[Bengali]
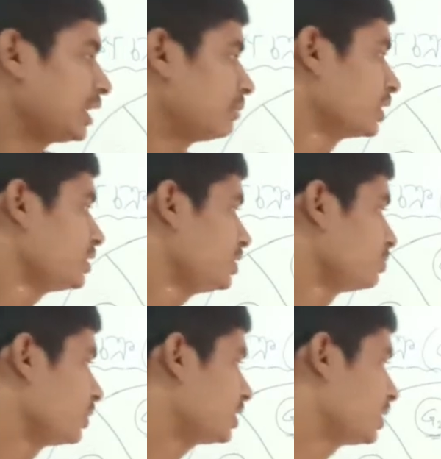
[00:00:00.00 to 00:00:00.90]
এবং এই
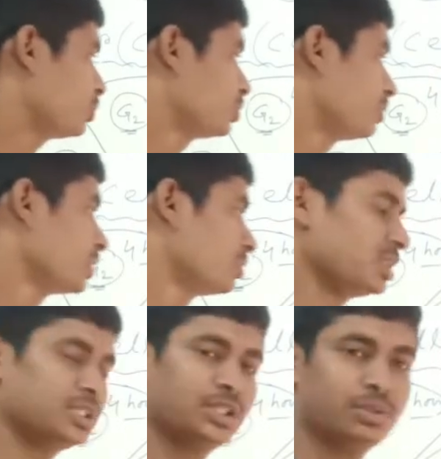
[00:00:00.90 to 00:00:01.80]
টিউমারটা প্রথম দিকে
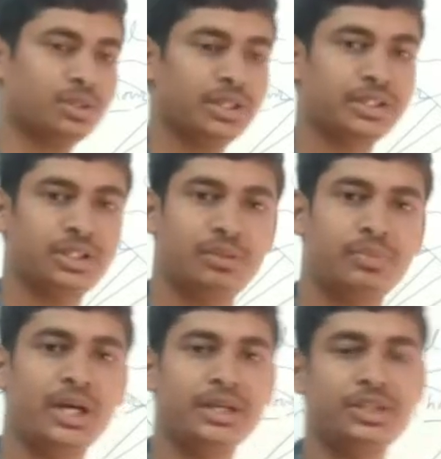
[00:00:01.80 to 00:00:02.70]
হলে সেটা বলা হয় কি
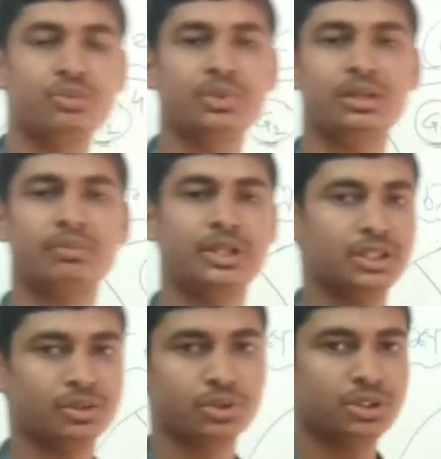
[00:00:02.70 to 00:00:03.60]
বিনাইন টিউমার মানে
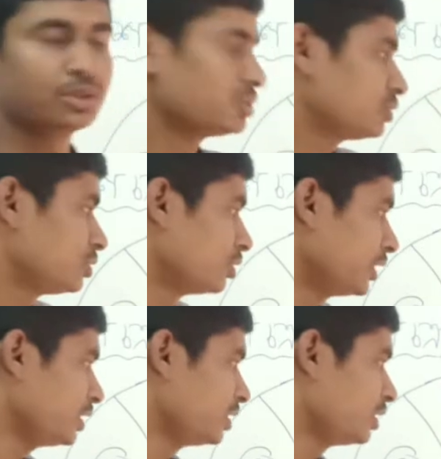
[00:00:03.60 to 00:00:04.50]
যেটা ক্ষতিগ্রস্ত নয়